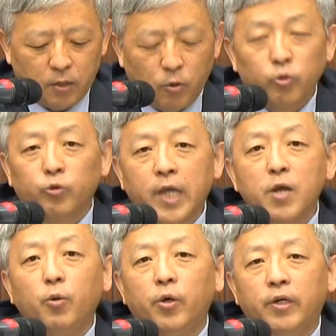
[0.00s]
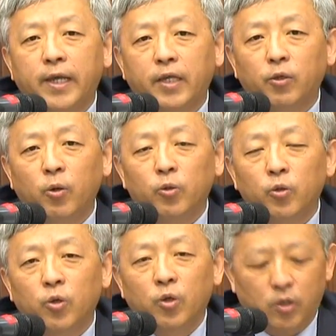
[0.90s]
있고 또
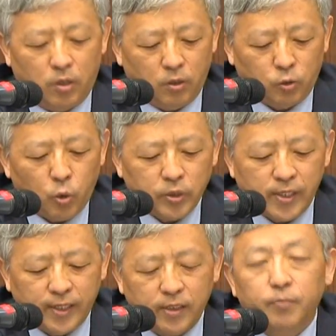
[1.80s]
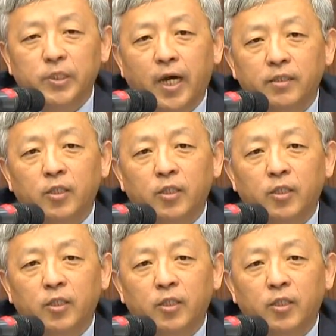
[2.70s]
참고인에게도 어, 통지를 했습니다.